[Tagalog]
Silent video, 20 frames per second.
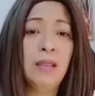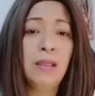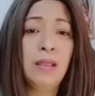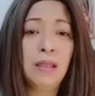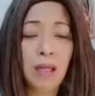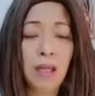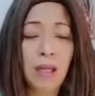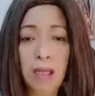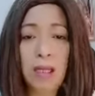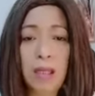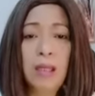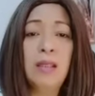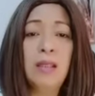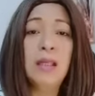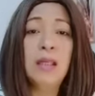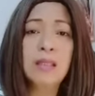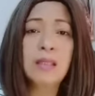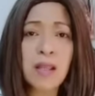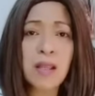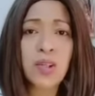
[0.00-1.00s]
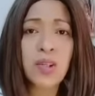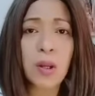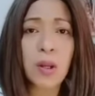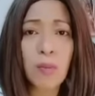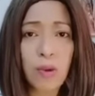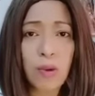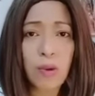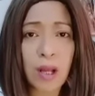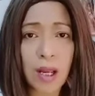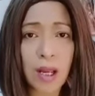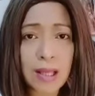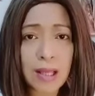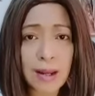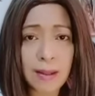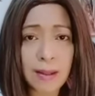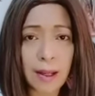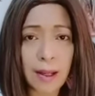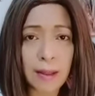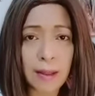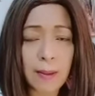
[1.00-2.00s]
ay distansya muna
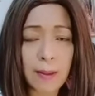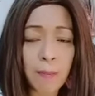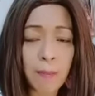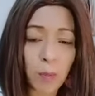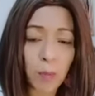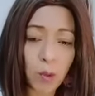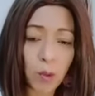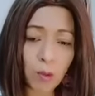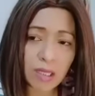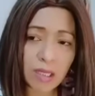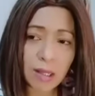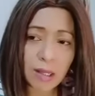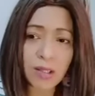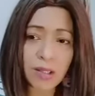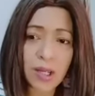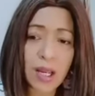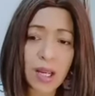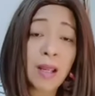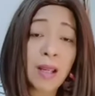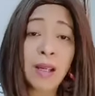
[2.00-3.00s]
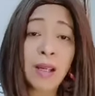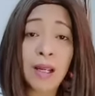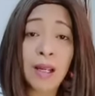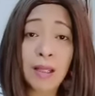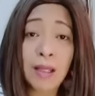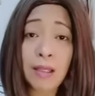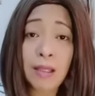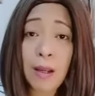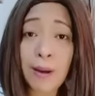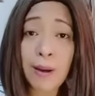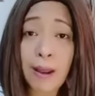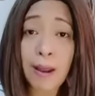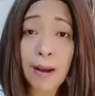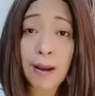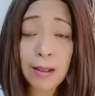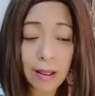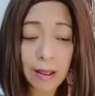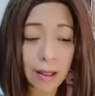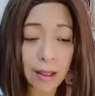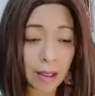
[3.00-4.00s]
sana. Lumistansya, hindi
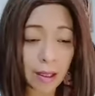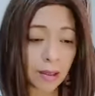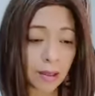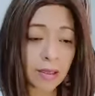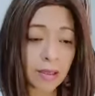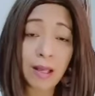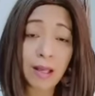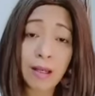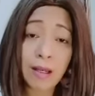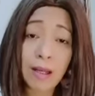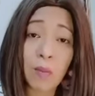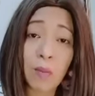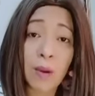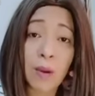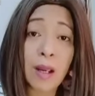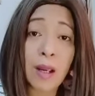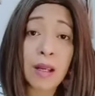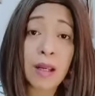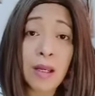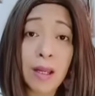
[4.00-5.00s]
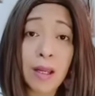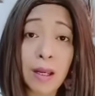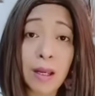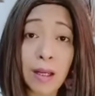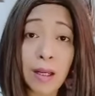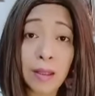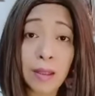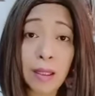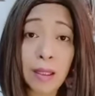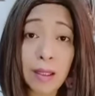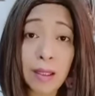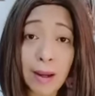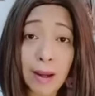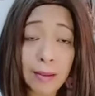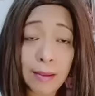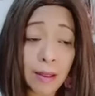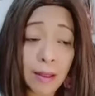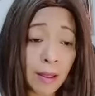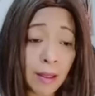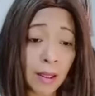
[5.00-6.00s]
palagi, at sana yung mga kinikilig diyan,
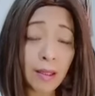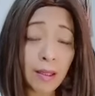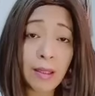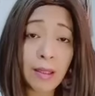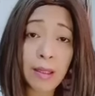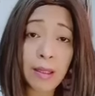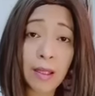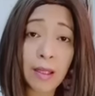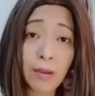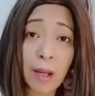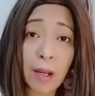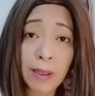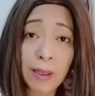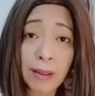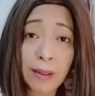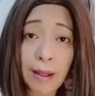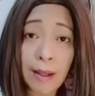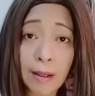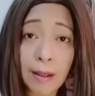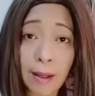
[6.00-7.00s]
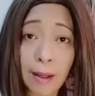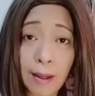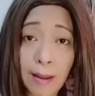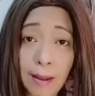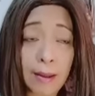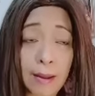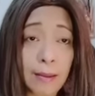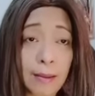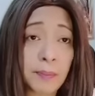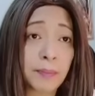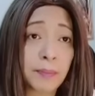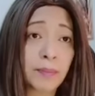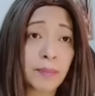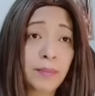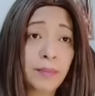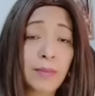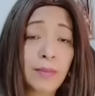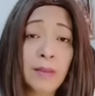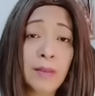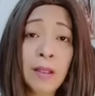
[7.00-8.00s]
hindi kayo dapat kiligin.
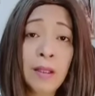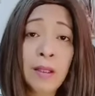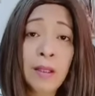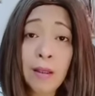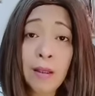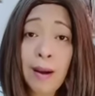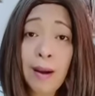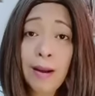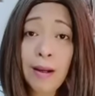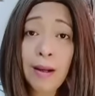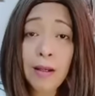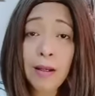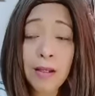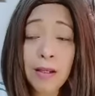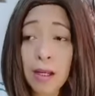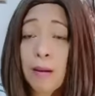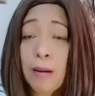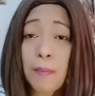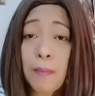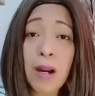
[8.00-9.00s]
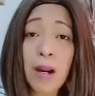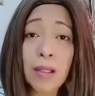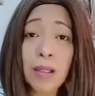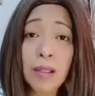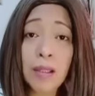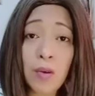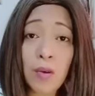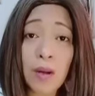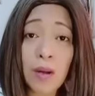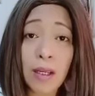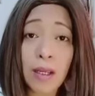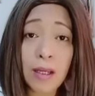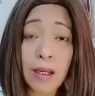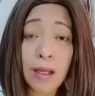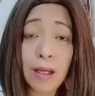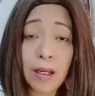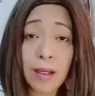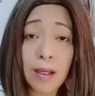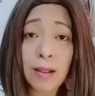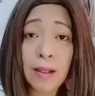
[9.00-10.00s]
Dahil, eh, bakit niyo
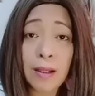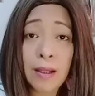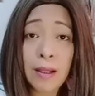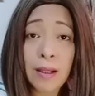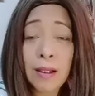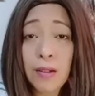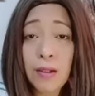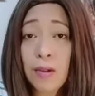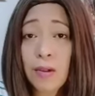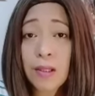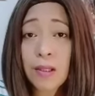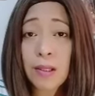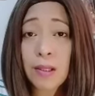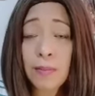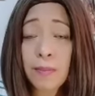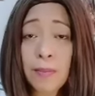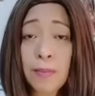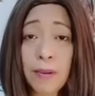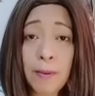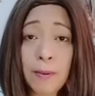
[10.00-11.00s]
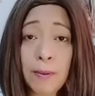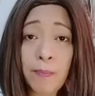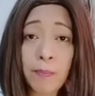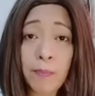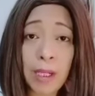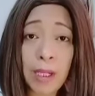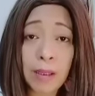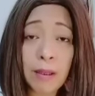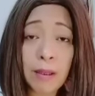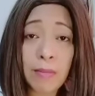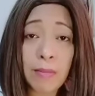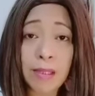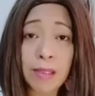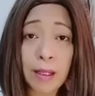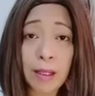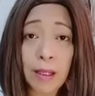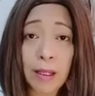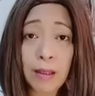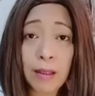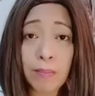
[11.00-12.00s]
kakikiligan? Yung isang batang may
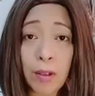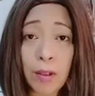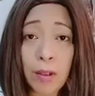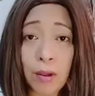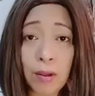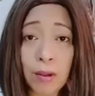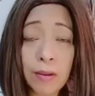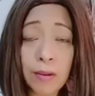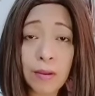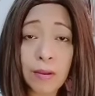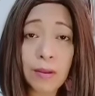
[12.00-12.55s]
sakit minor,